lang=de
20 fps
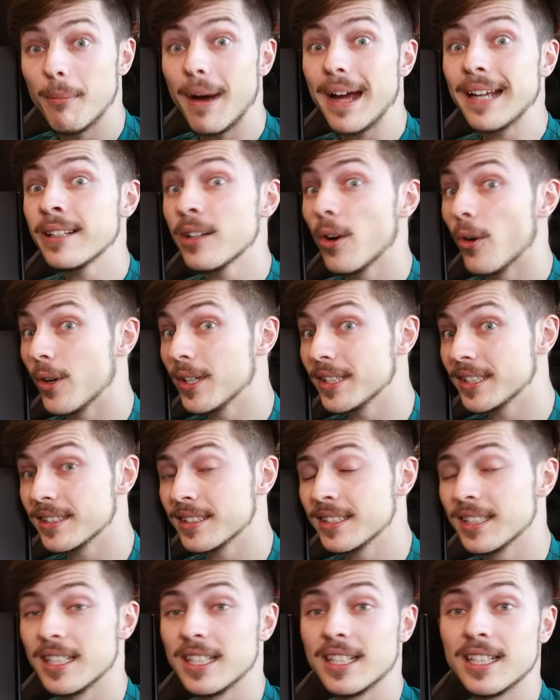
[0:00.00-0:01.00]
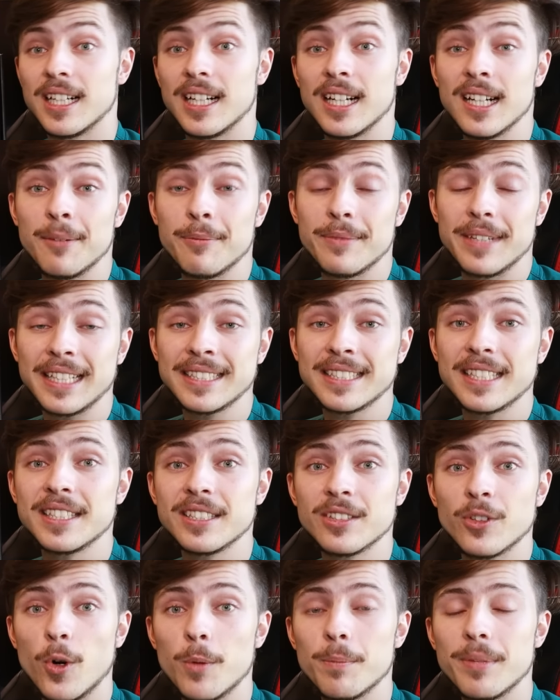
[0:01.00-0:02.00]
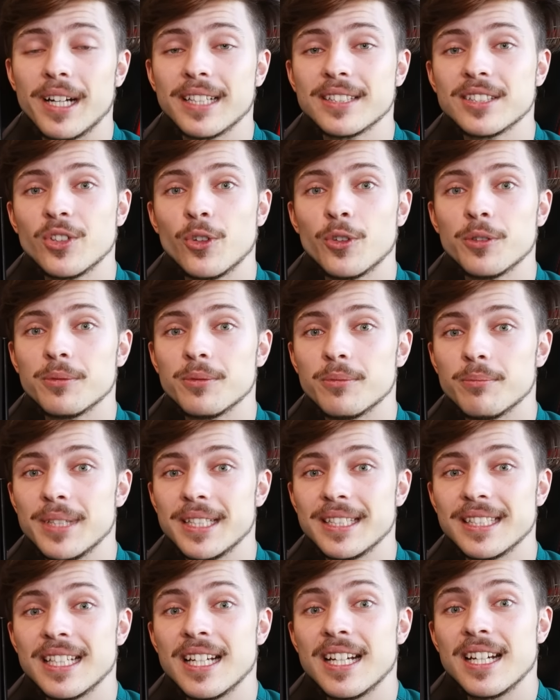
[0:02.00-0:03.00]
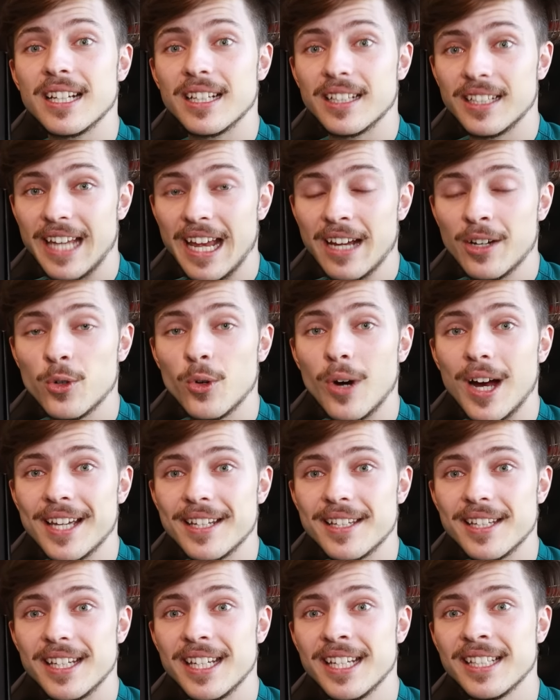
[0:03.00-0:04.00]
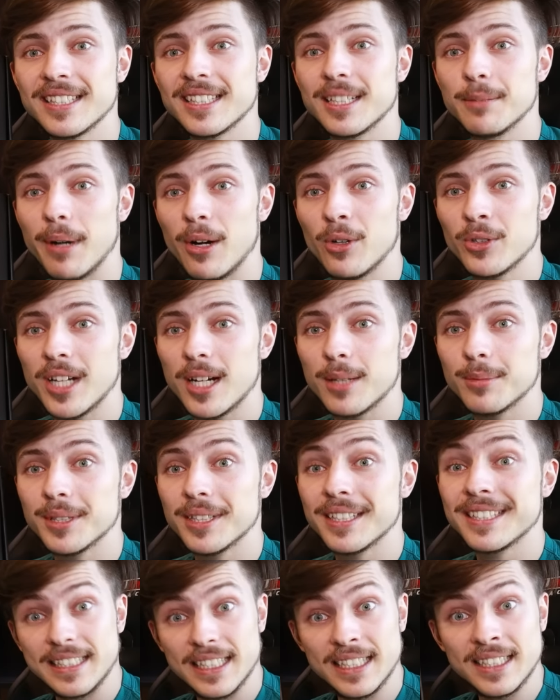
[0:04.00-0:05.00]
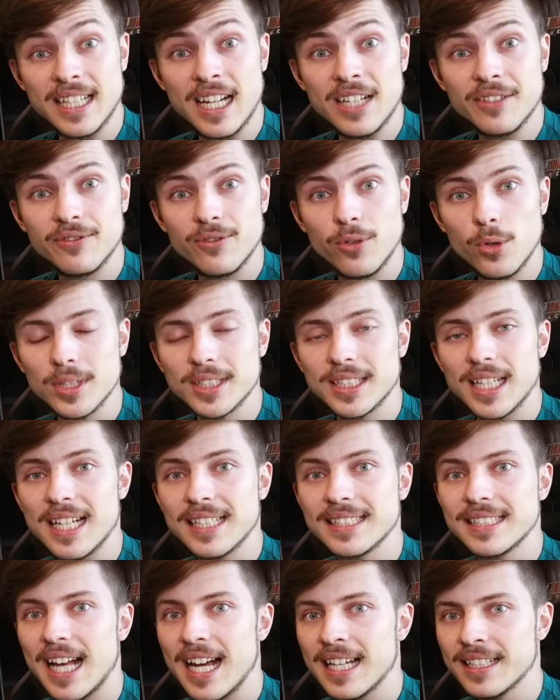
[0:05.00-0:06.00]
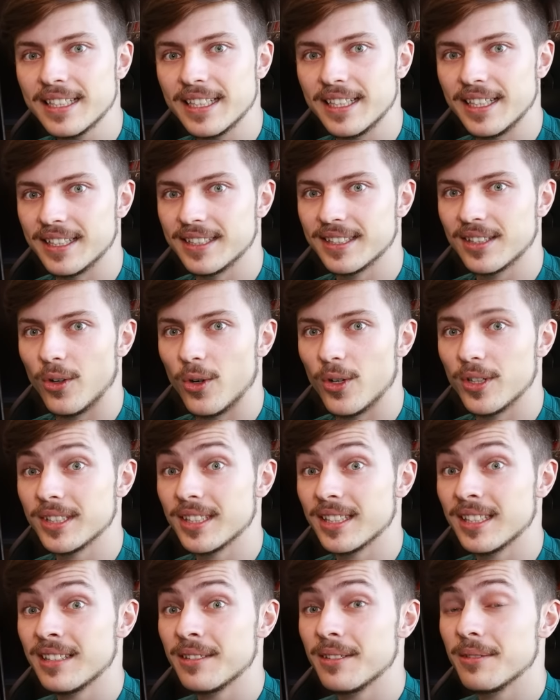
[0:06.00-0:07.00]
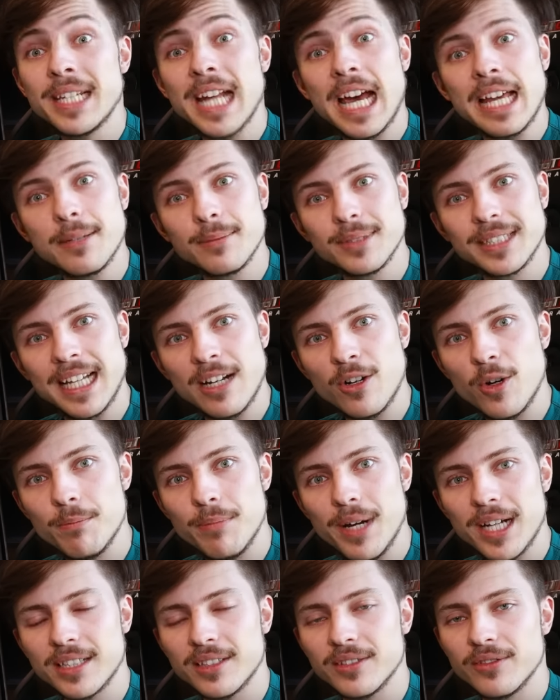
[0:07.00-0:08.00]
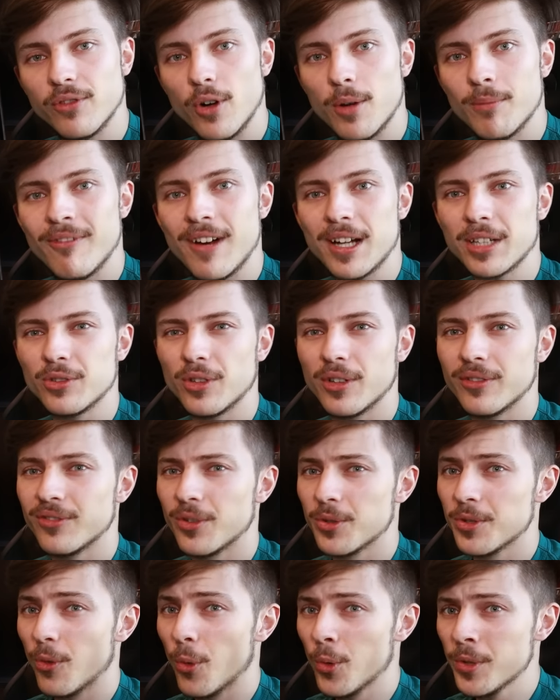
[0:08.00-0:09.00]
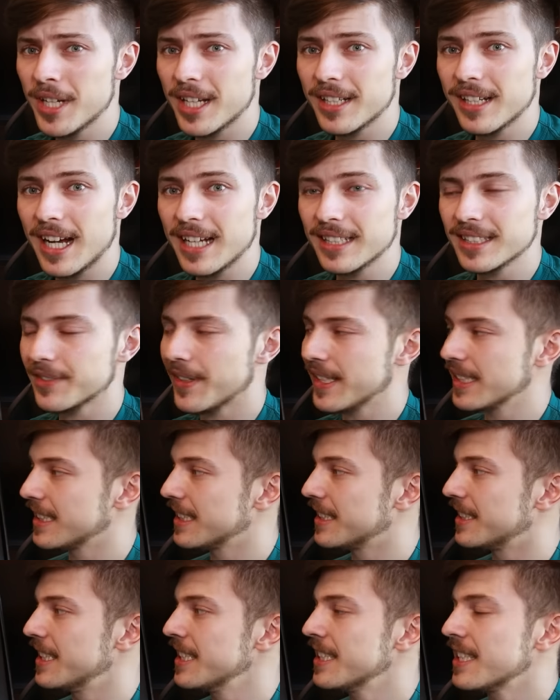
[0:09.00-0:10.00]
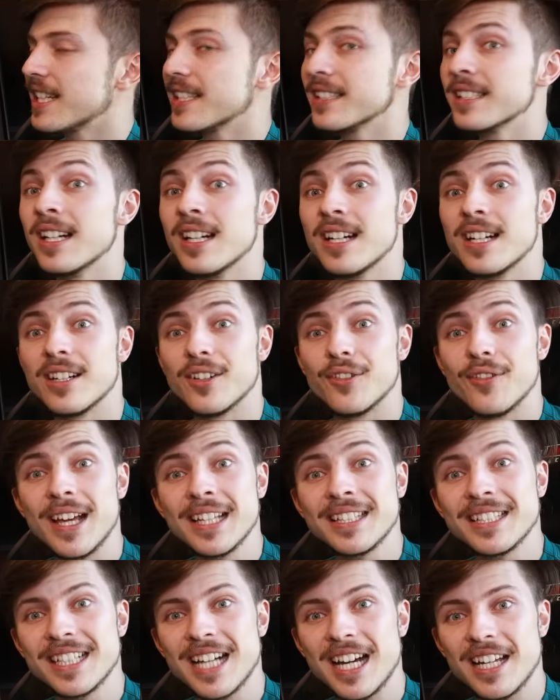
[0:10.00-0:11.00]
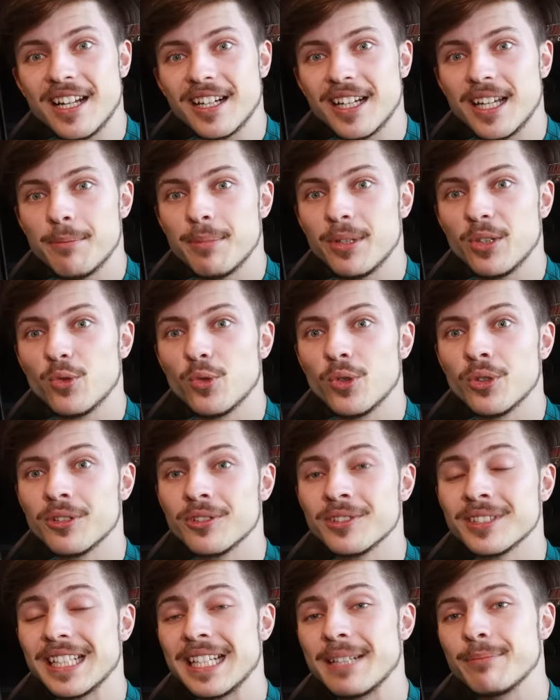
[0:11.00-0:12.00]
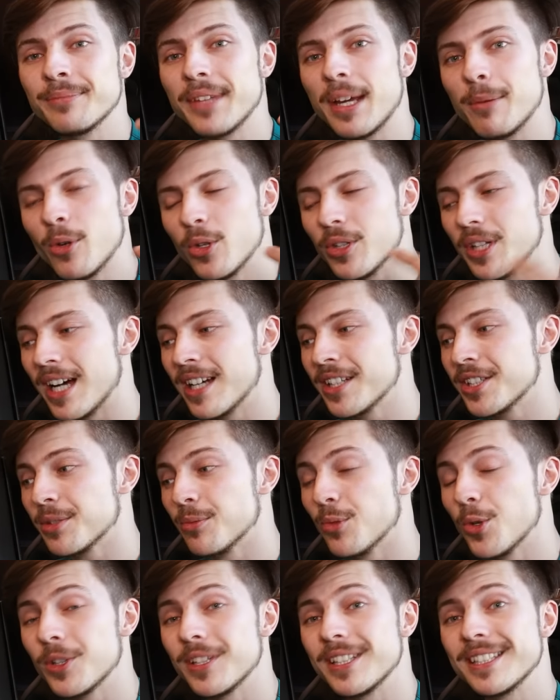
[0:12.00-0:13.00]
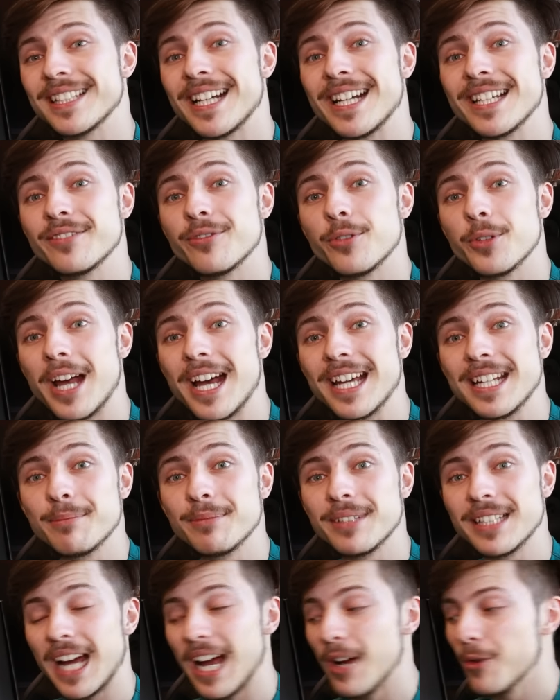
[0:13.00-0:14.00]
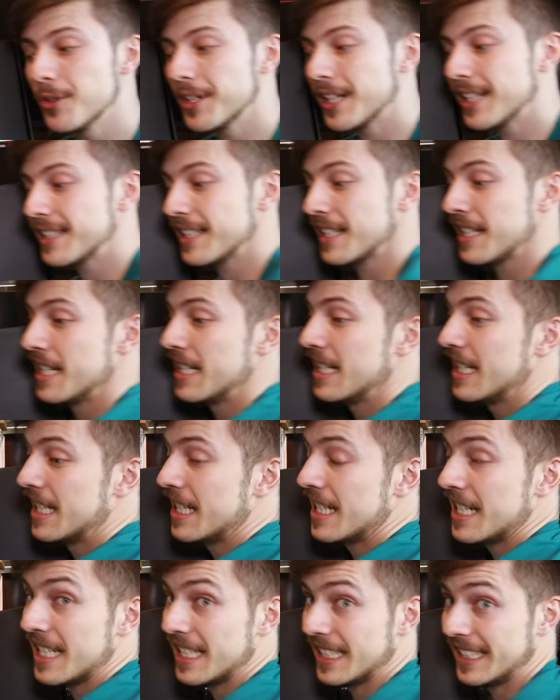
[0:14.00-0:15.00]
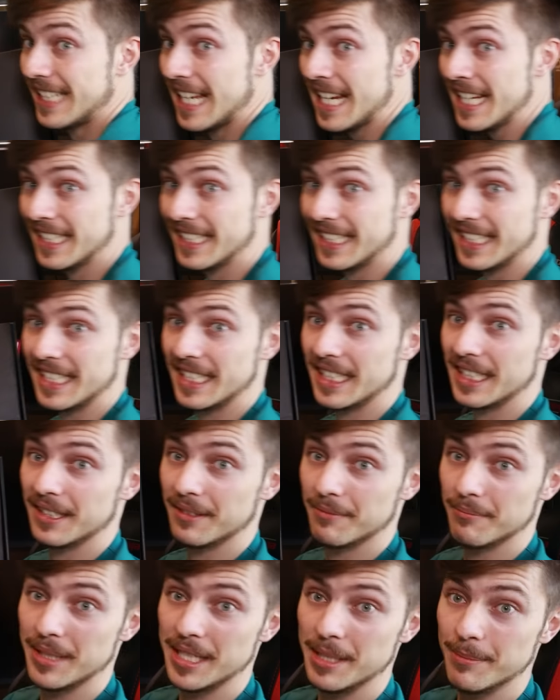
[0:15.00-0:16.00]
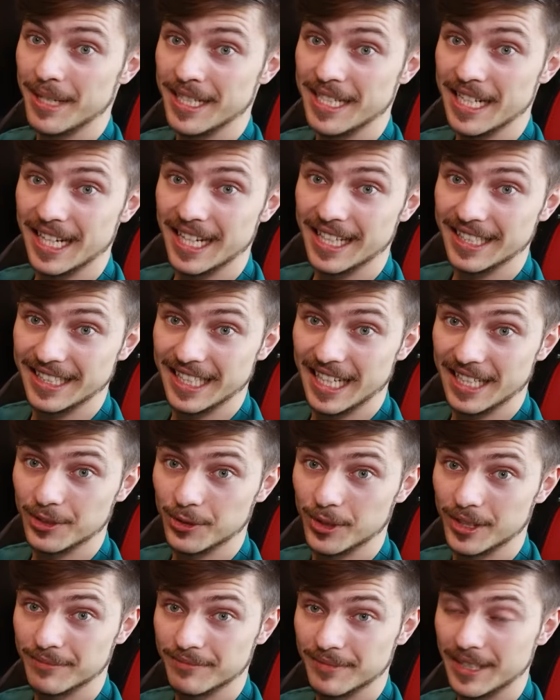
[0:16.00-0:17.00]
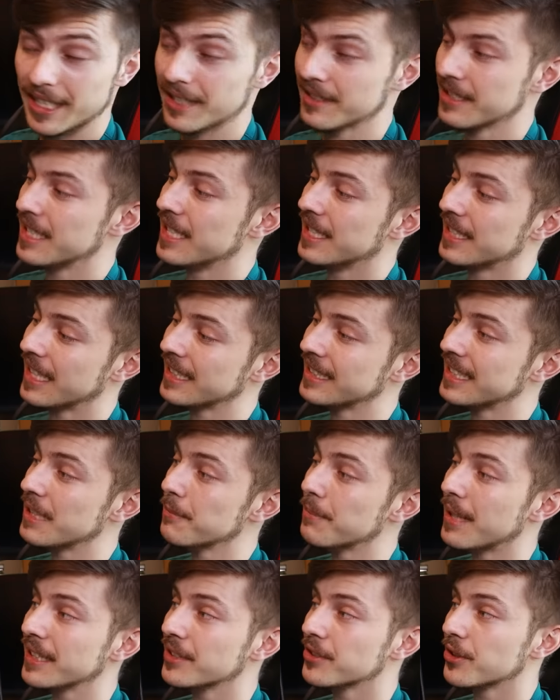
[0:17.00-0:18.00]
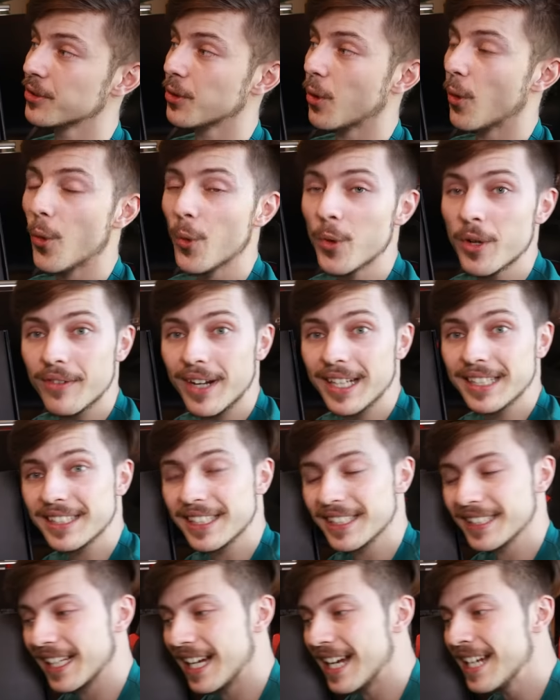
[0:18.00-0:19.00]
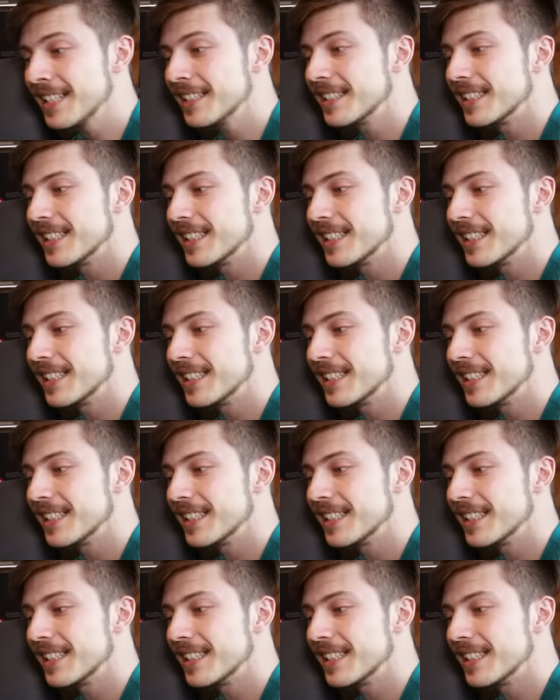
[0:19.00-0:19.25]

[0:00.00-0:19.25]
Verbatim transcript: mein Gehäuse, ähm, das ich in Kooperation mit Gecko ITX gebaut habe. Es ist ein Full-Size ATX-Gehäuse mit einem sehr kompakten Formfaktor von unter 23 Litern, vertikaler GPU und eben der Montagemöglichkeit von einem 360 mm Radiator. Ja, das Ding passt dort ohne weiteres rein.